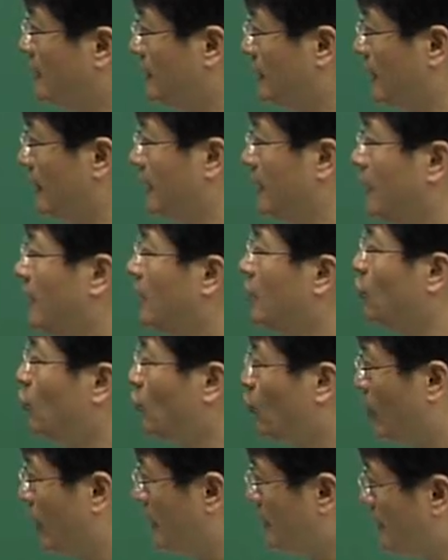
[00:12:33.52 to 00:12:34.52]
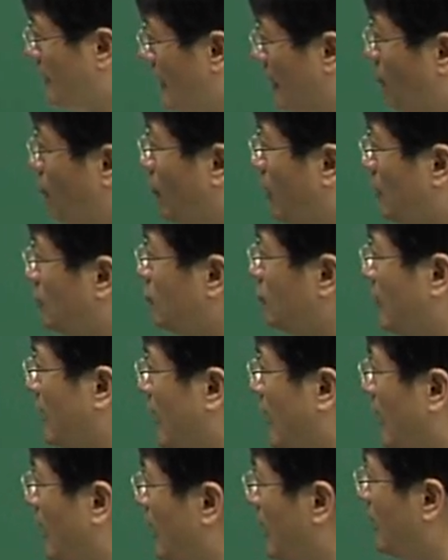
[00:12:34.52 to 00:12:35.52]
네. 요게 이제
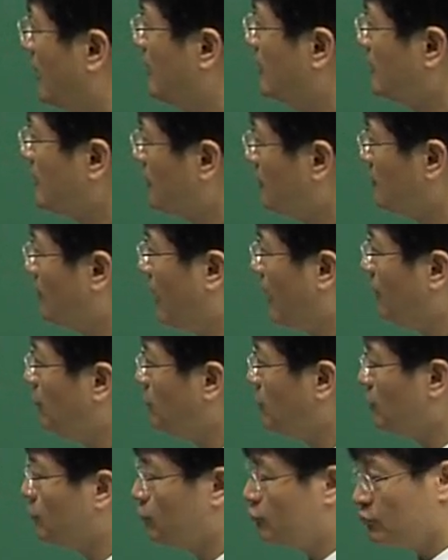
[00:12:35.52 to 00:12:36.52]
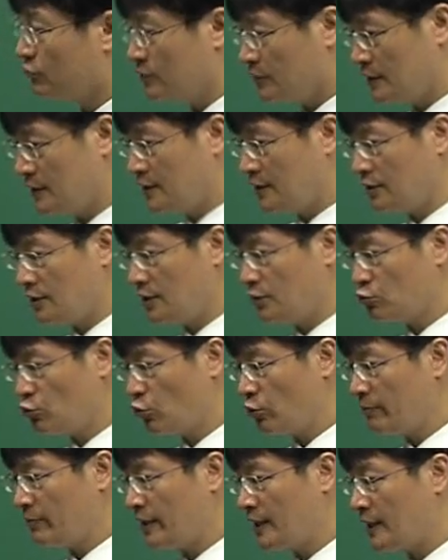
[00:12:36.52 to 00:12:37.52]
M1이구나. 자, 그러면 M2는 이제
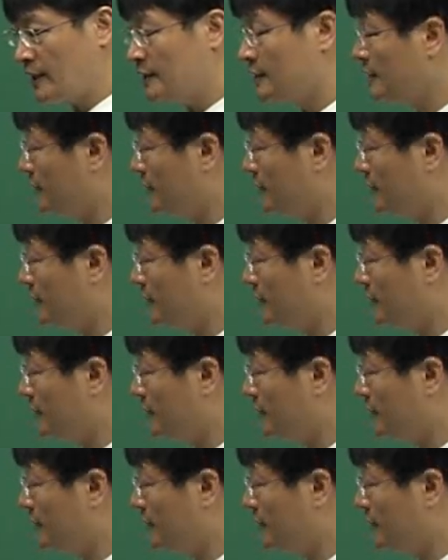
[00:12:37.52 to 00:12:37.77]
소위 말하는